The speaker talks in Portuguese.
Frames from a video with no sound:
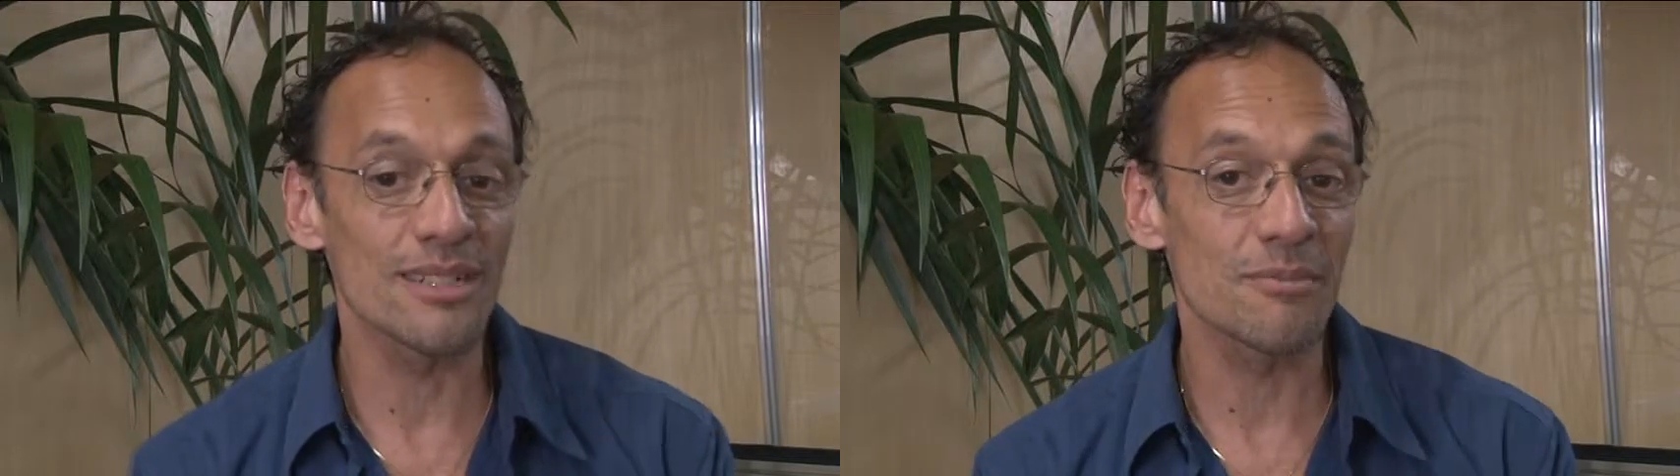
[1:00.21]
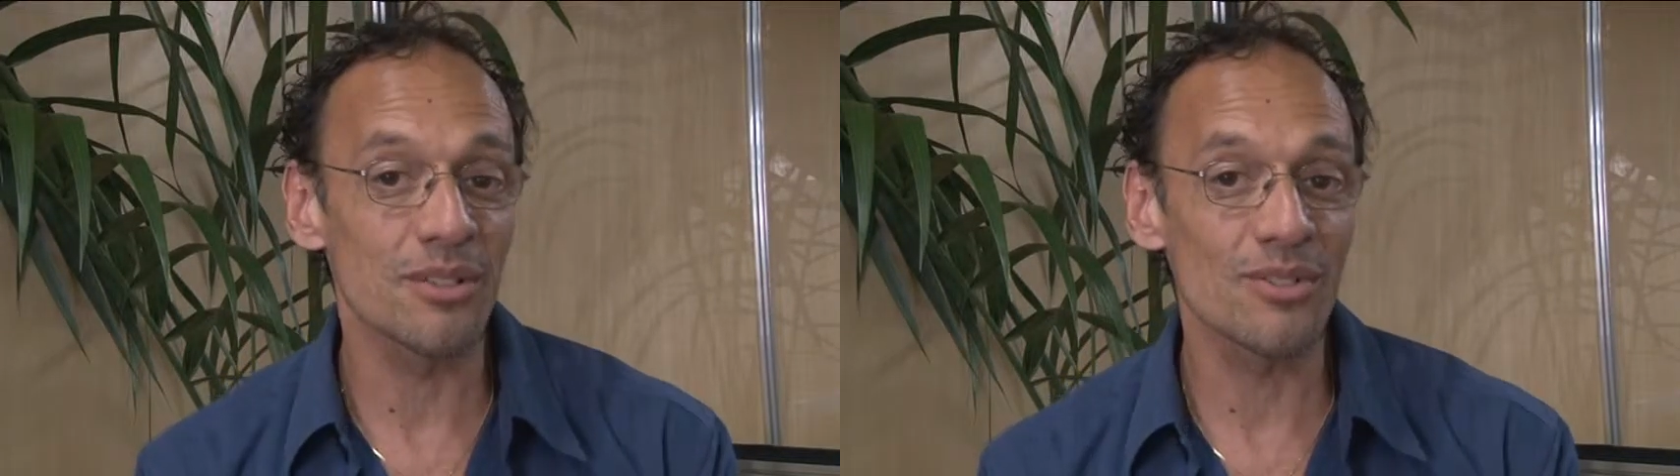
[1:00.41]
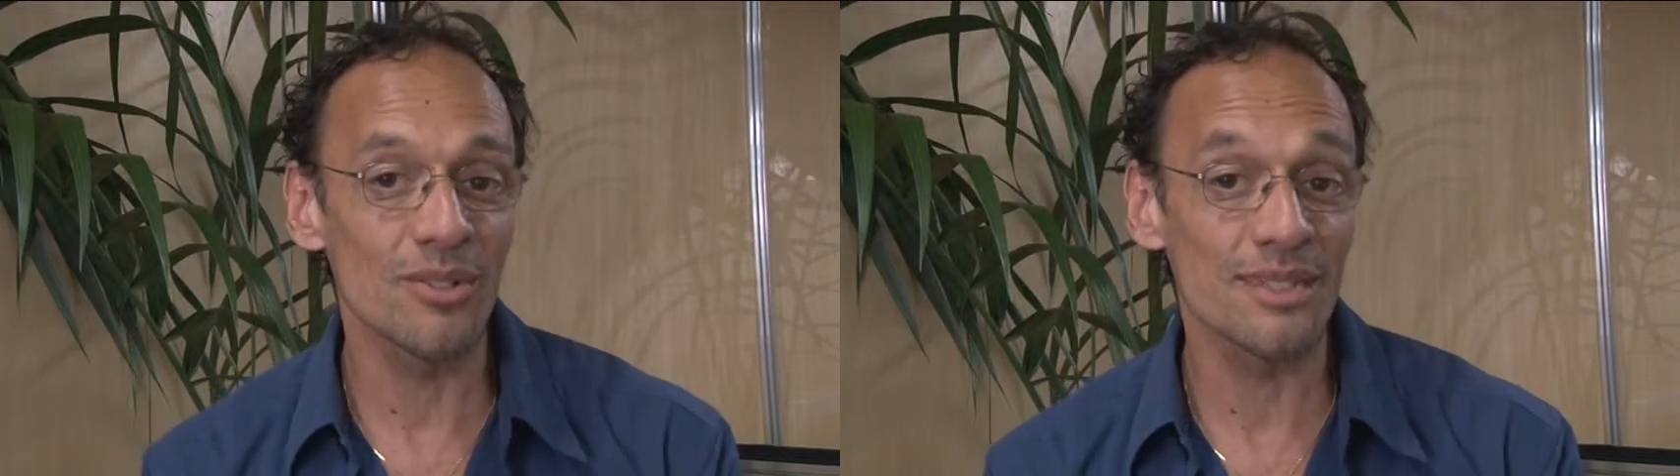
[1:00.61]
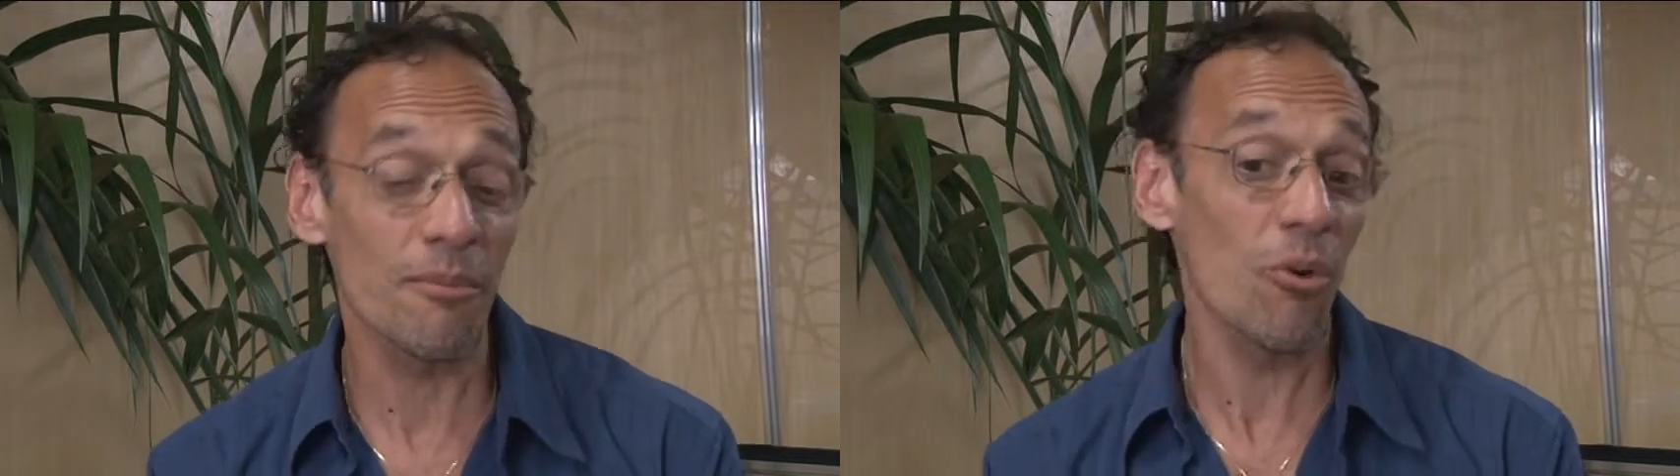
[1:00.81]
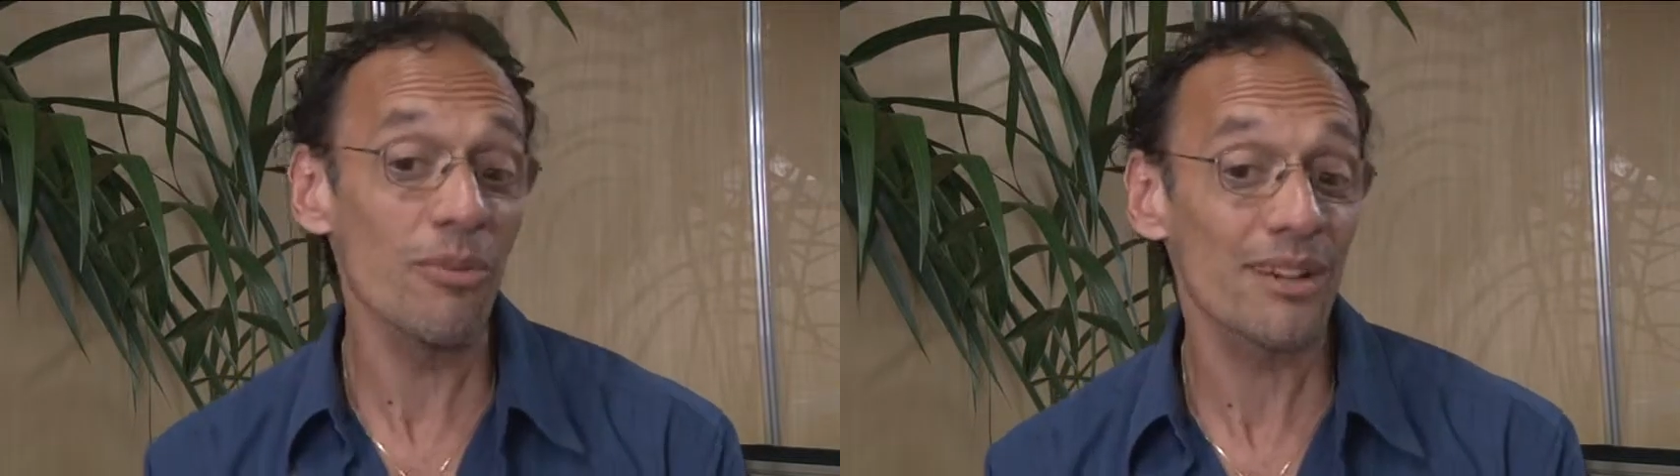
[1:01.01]
outras
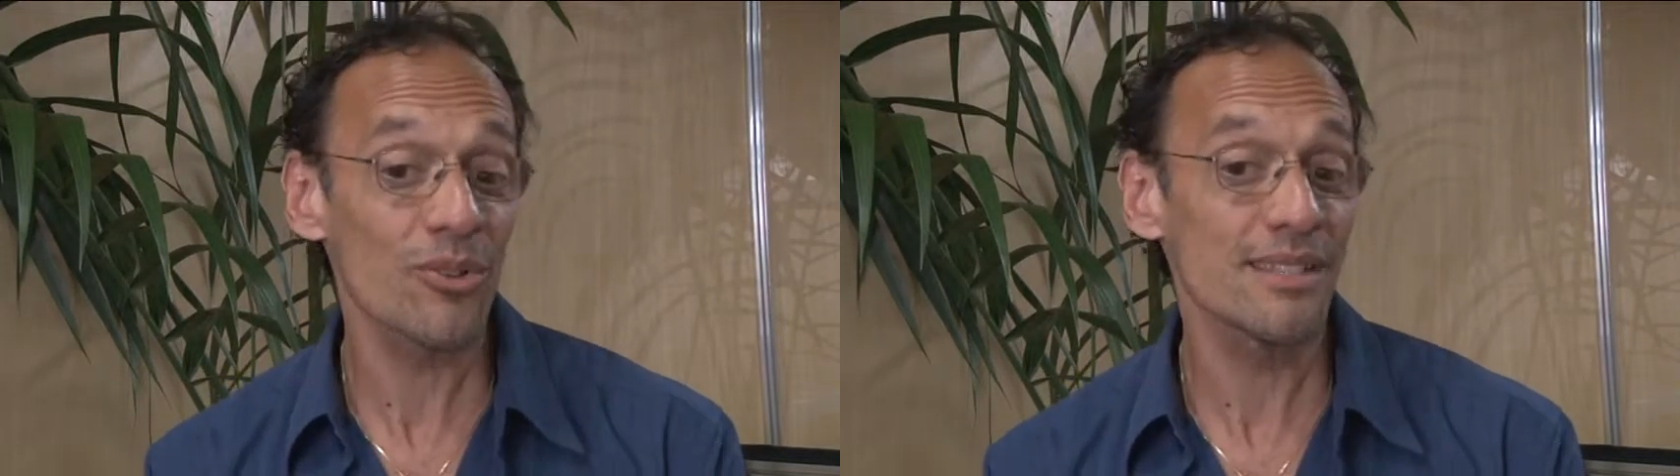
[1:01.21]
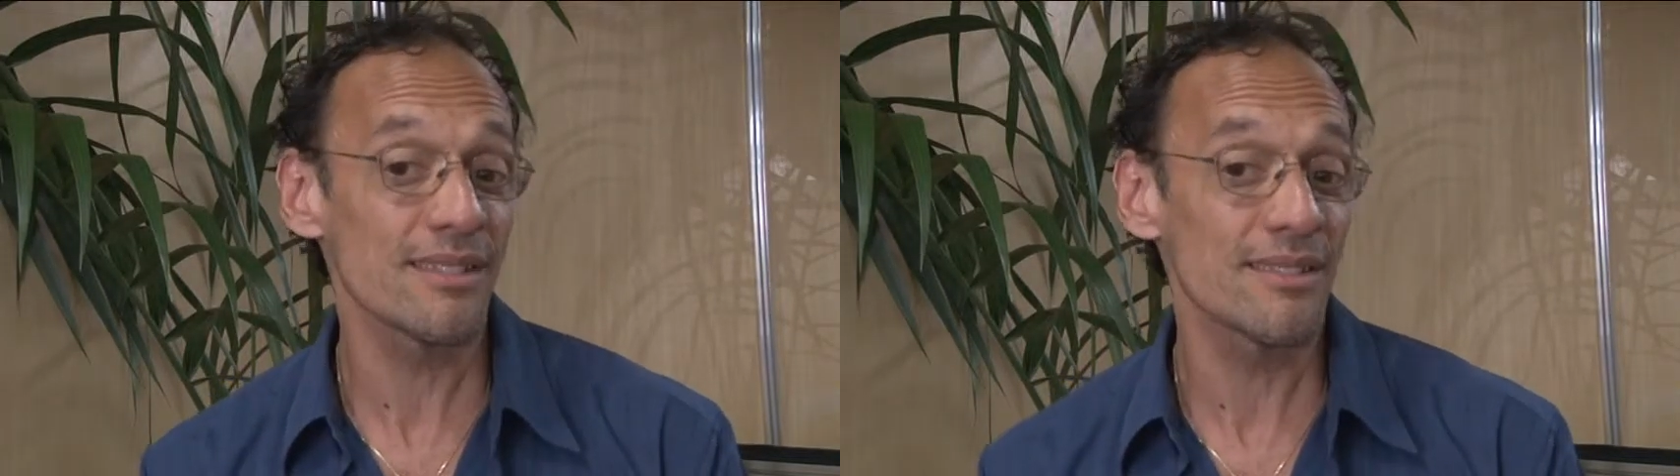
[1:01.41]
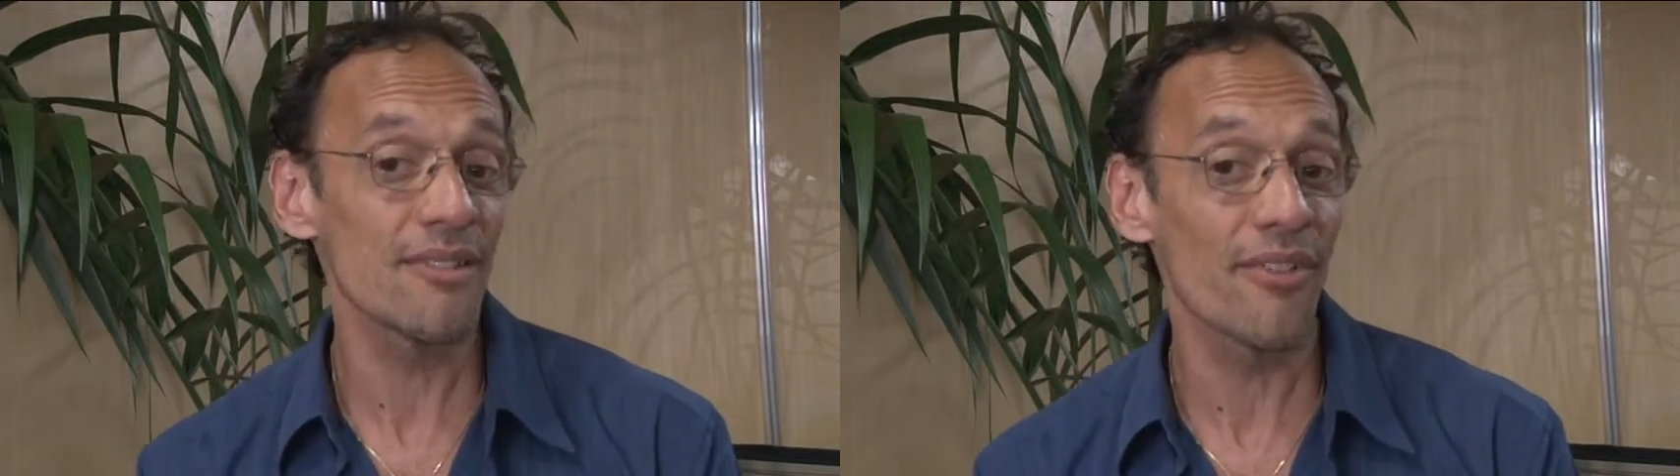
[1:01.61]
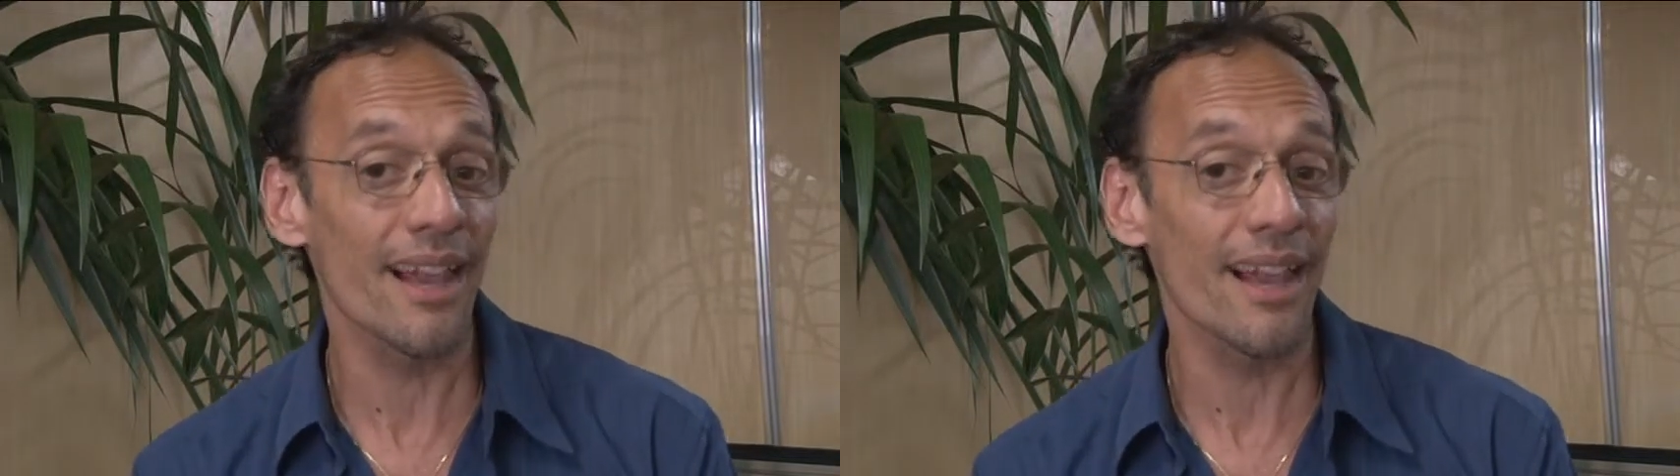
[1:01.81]
pessoas, bom, uma das coisas que eu tenho